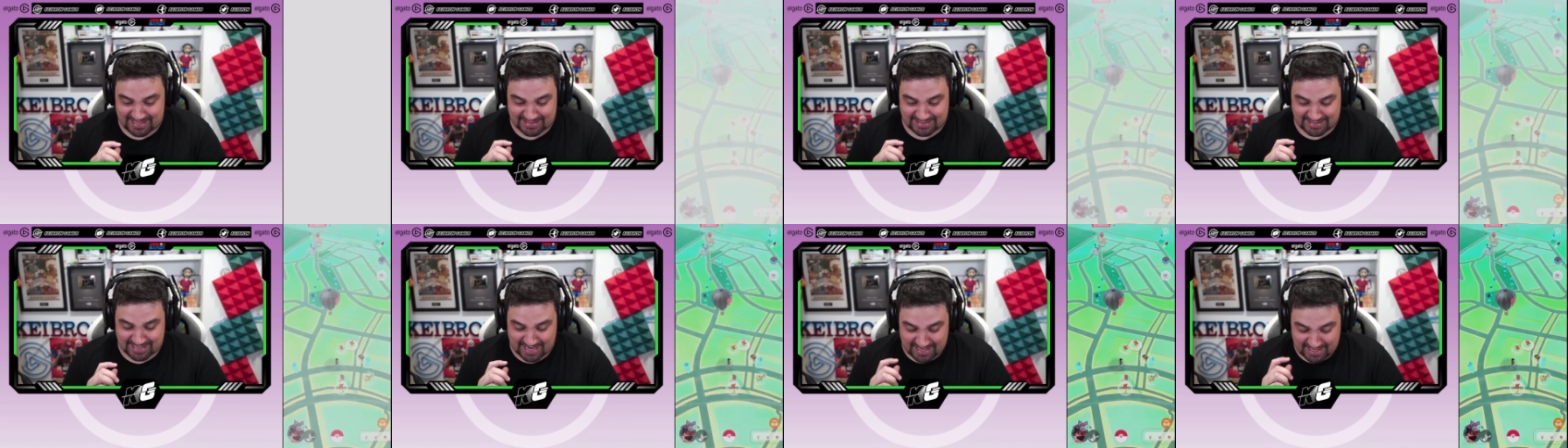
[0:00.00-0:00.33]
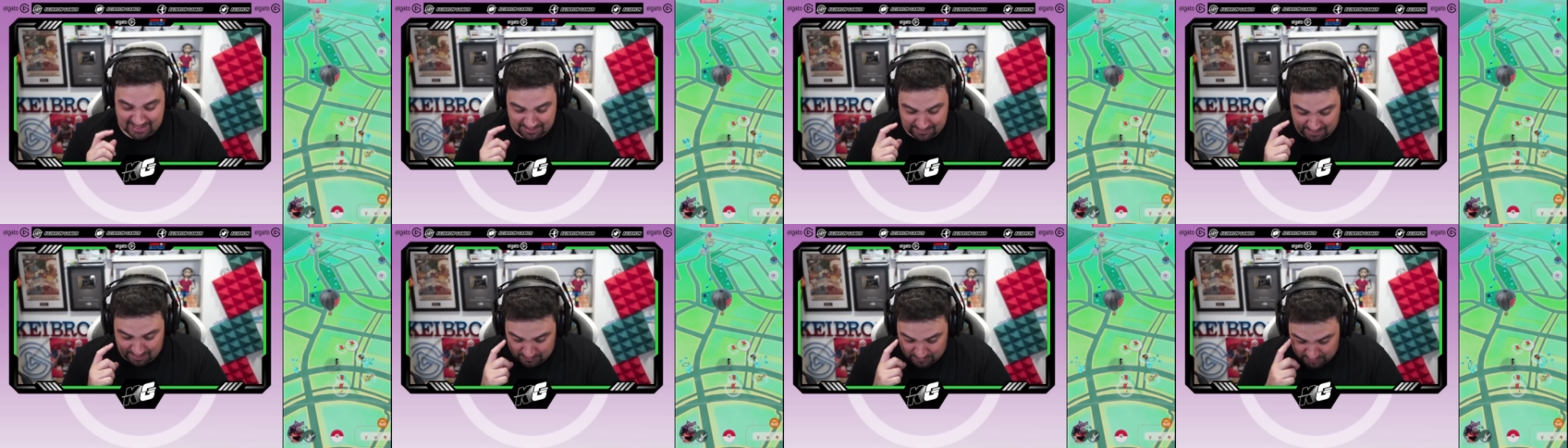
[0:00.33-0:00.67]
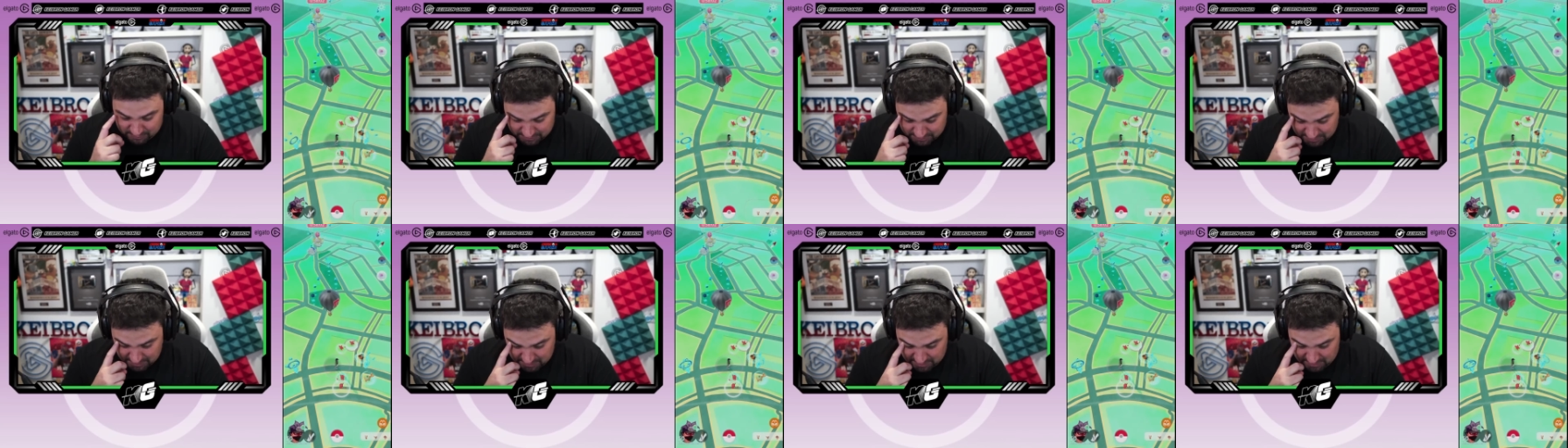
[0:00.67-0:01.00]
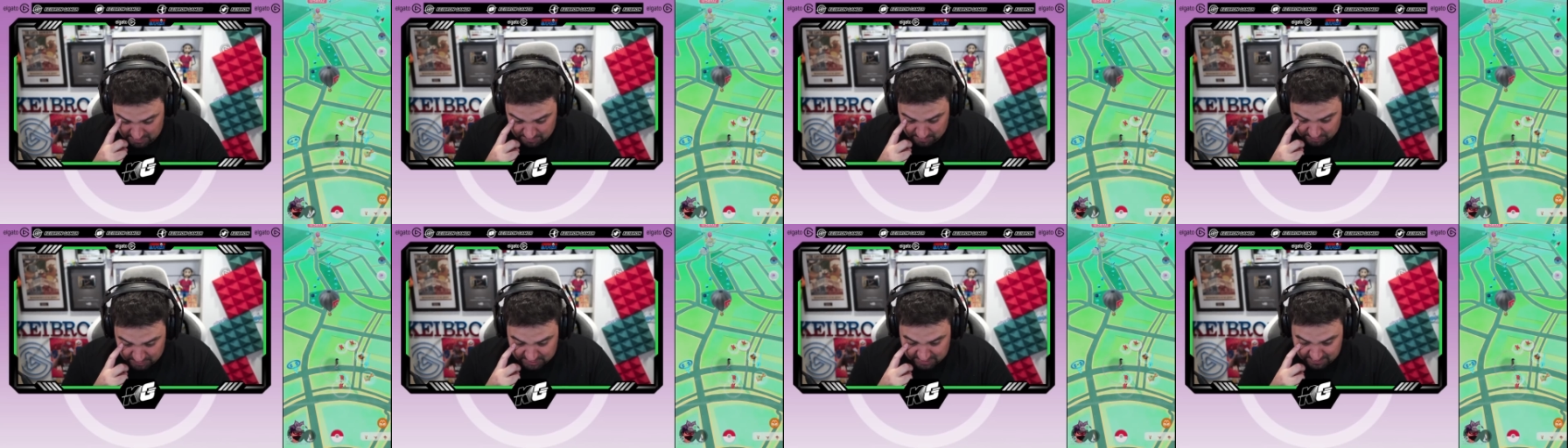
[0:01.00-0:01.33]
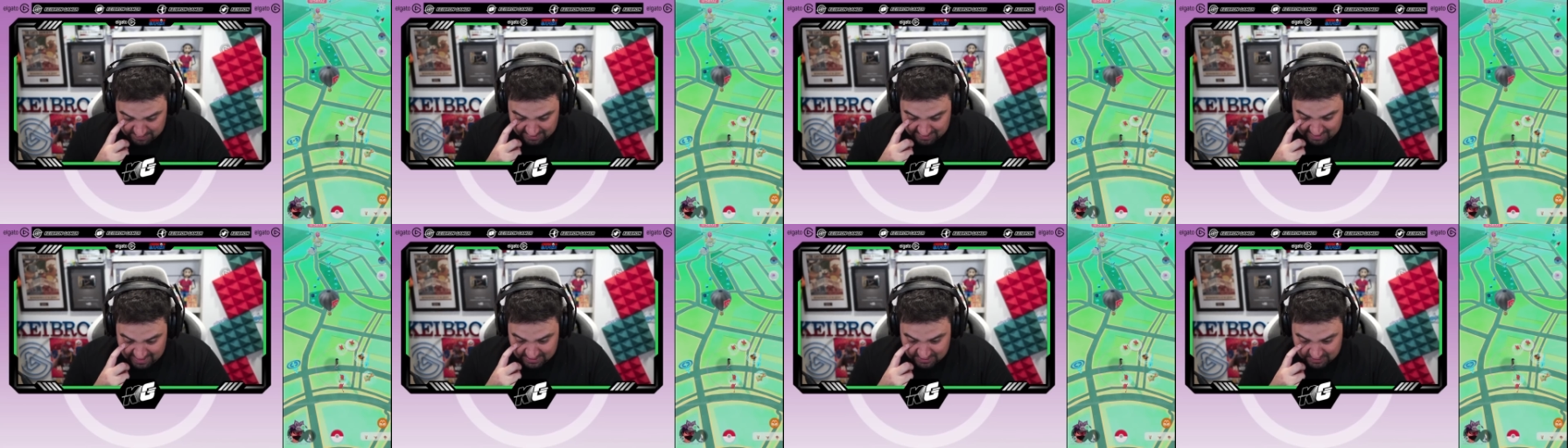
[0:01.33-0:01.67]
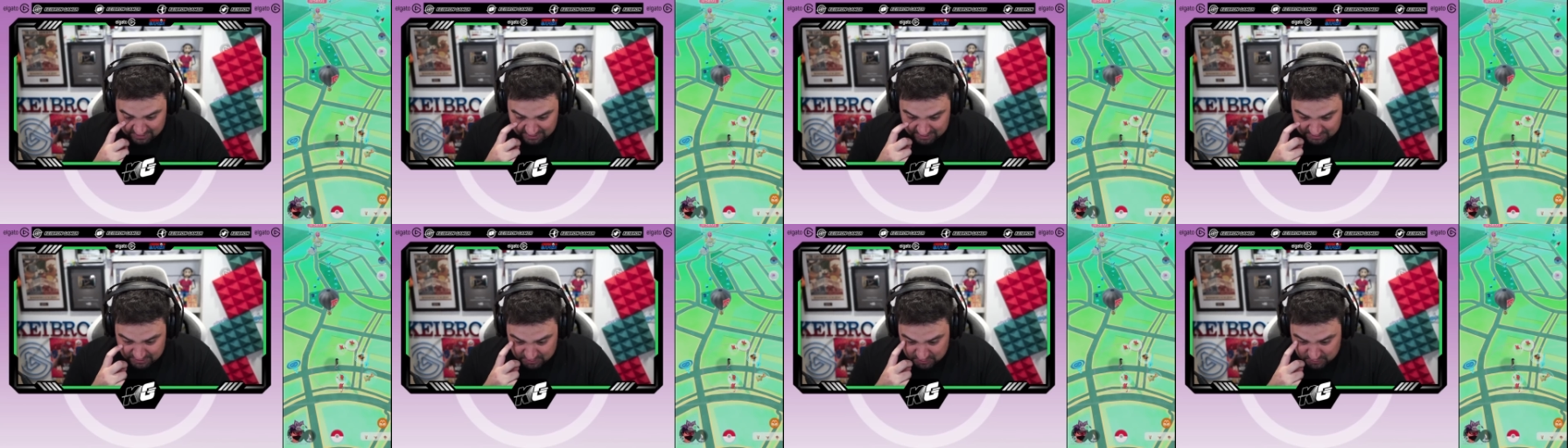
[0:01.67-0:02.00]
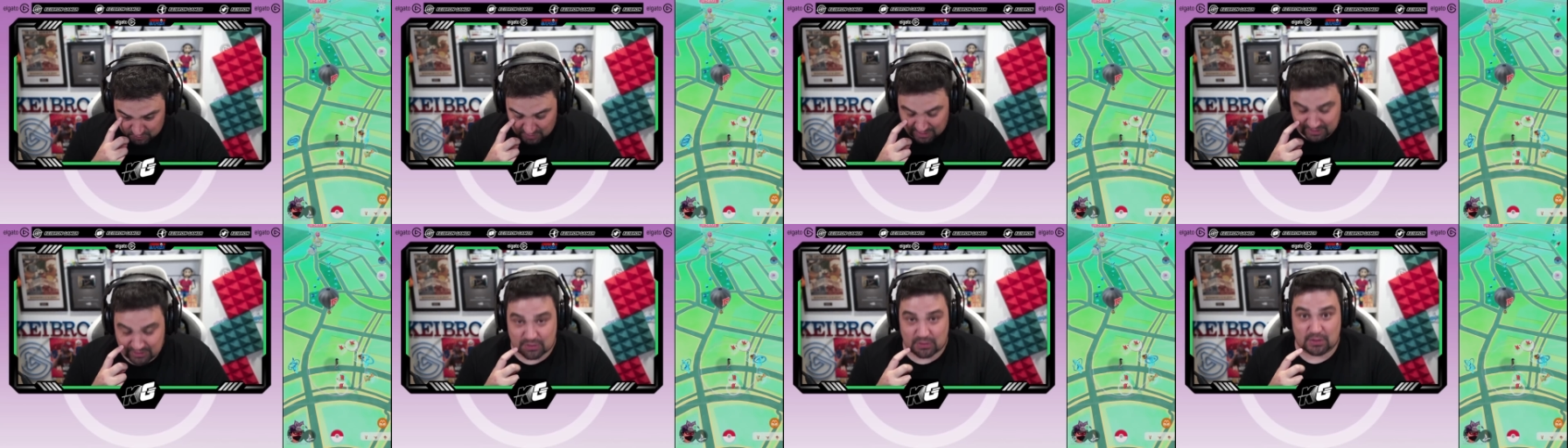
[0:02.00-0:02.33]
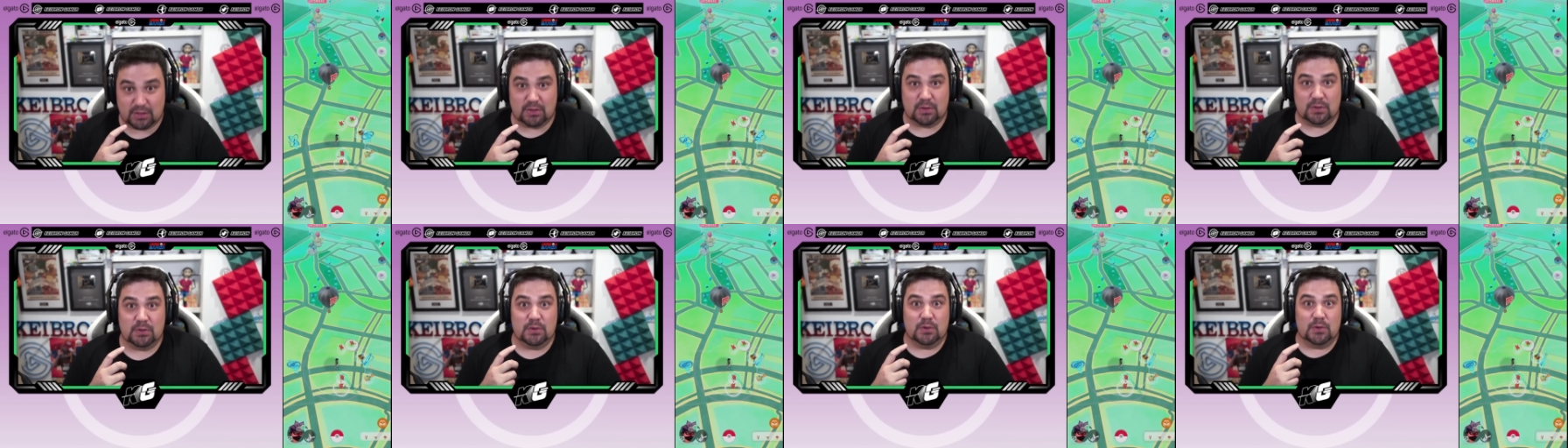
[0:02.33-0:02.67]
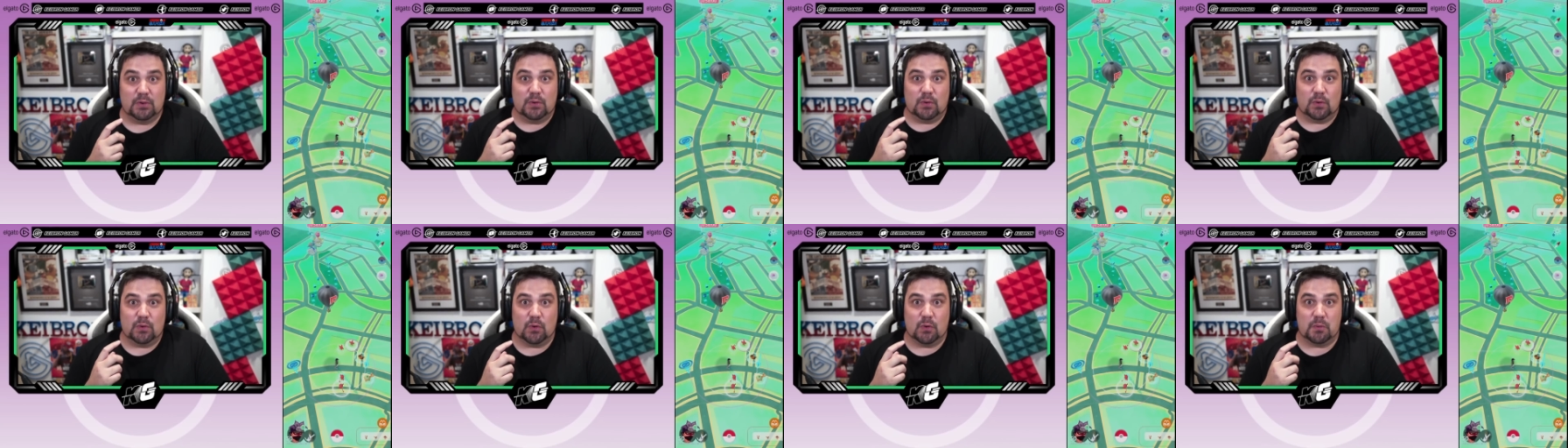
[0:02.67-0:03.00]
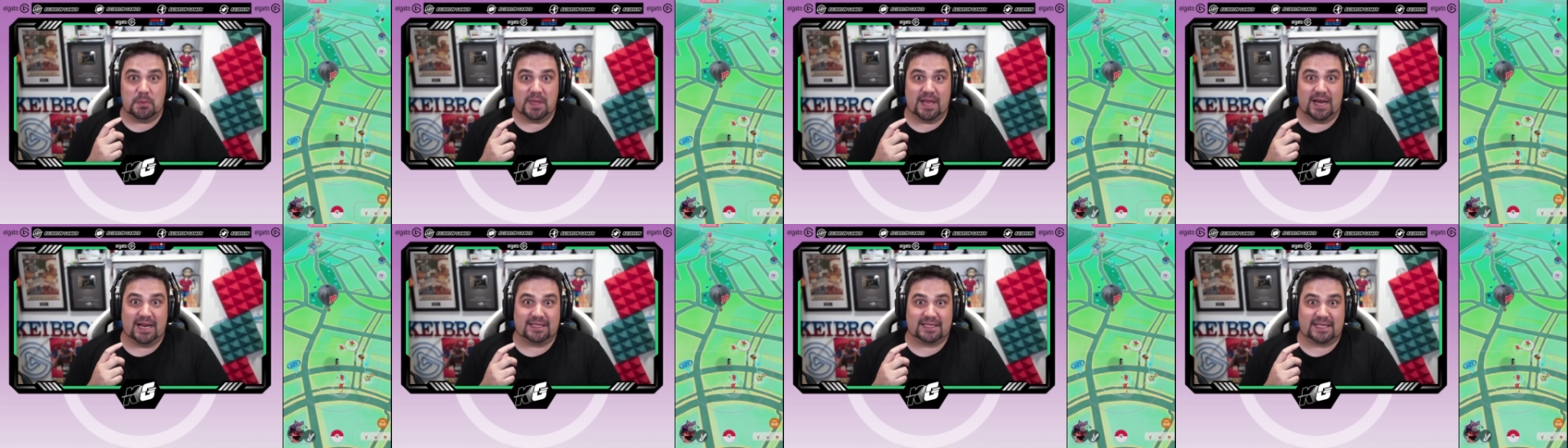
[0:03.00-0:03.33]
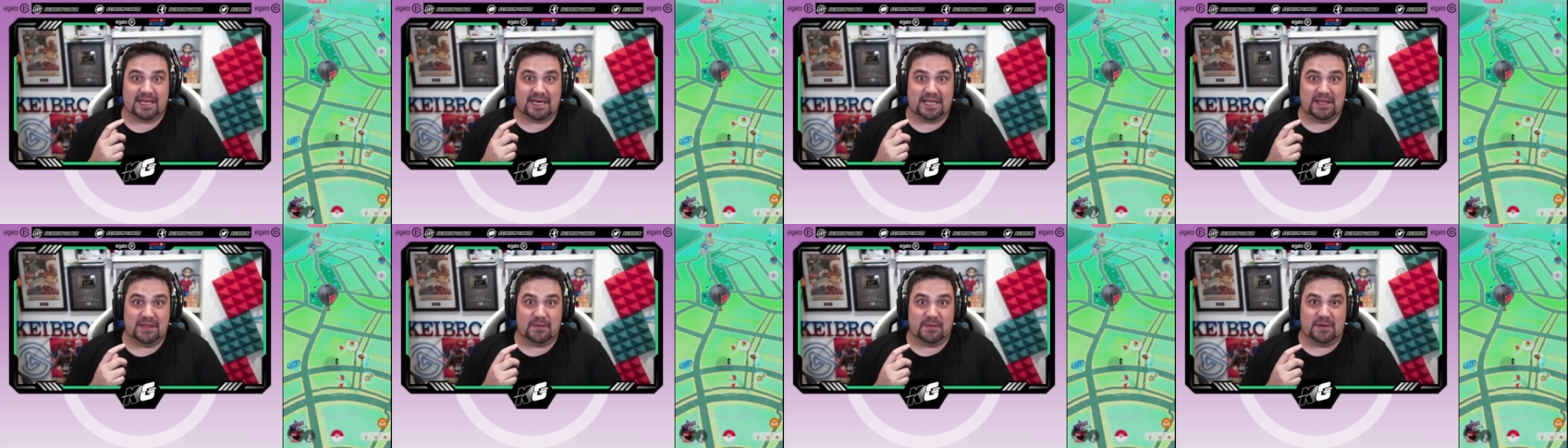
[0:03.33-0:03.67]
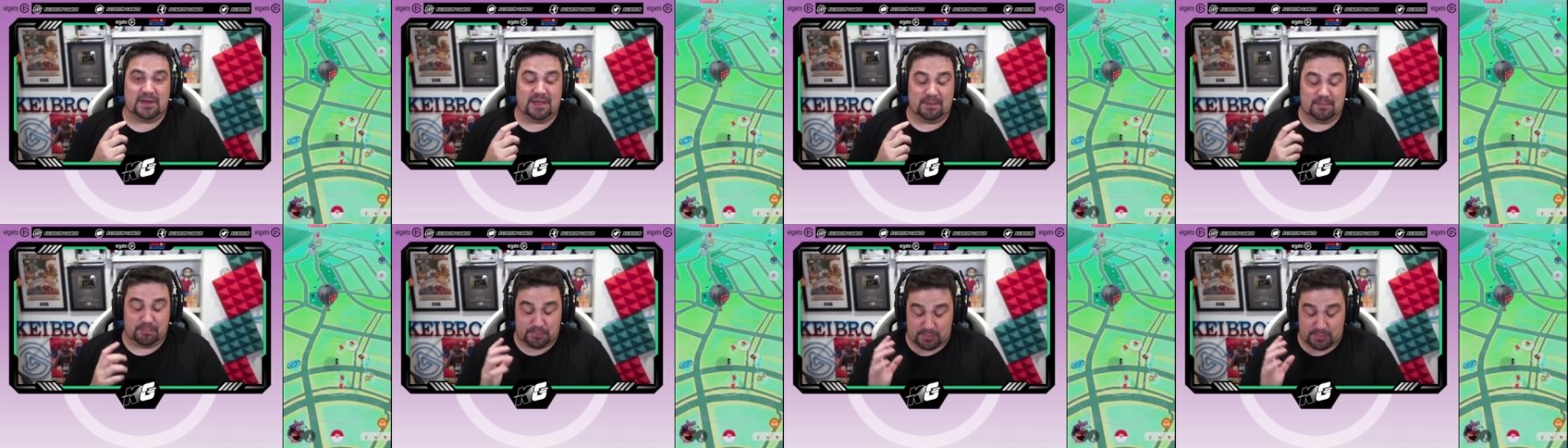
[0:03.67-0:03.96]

Shiny, vamos, posibilidades con estos cuatro hubiera tenido, ¿eh?